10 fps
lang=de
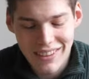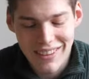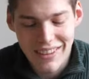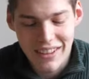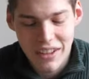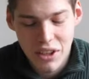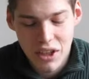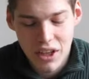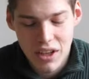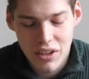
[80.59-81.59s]
Ja,
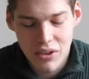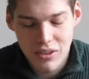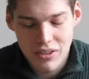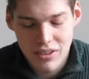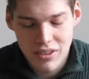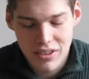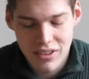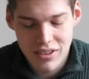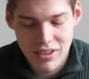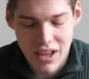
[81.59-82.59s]
und
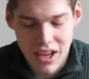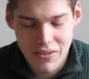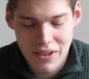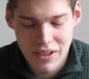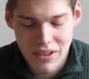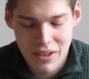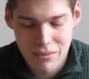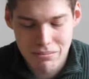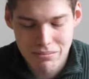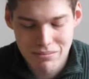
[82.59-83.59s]
äh, da werde ich
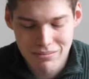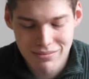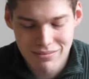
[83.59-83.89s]
eben